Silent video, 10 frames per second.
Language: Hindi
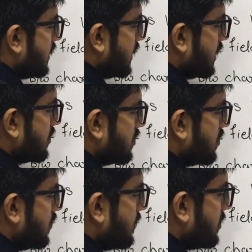या तो
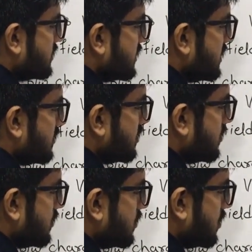क्यू ए पॉजिटिव हो
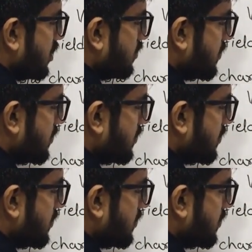क्यू बी